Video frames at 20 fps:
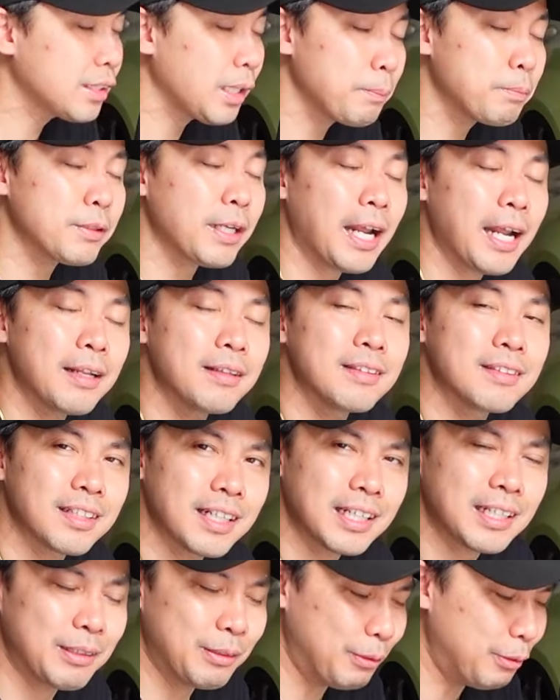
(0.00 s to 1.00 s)
tips and
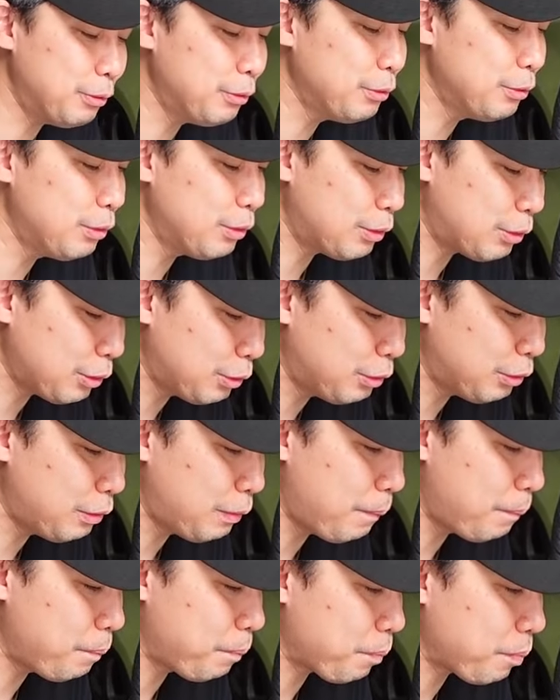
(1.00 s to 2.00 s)
trick untuk
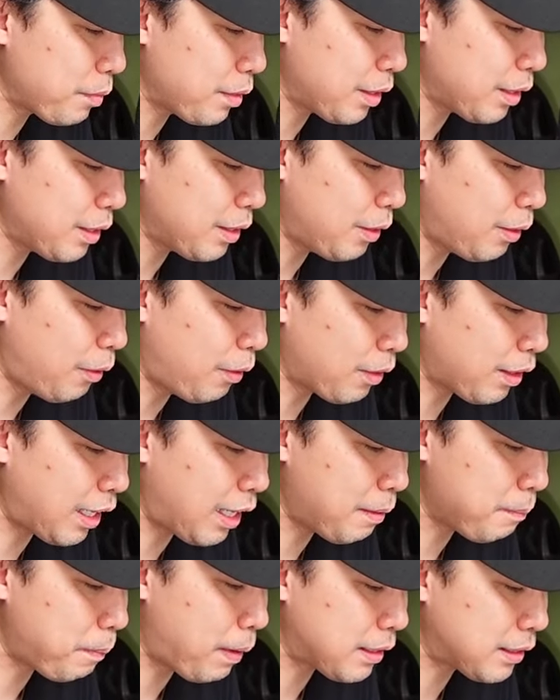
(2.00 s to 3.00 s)

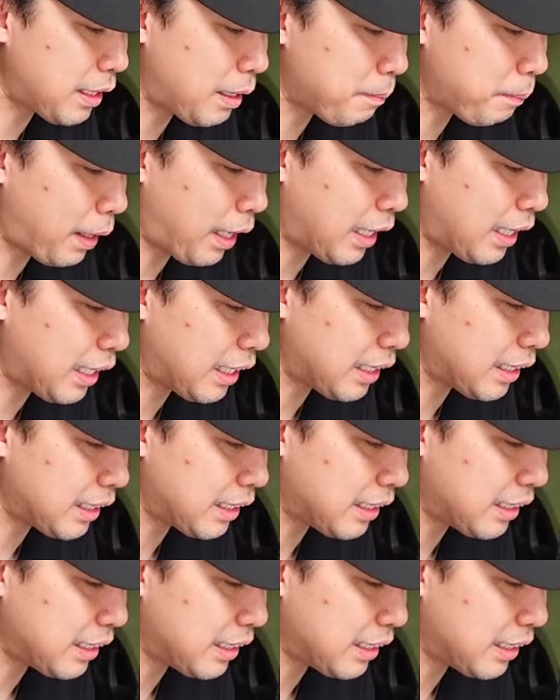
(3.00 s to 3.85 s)
orang pasang pelek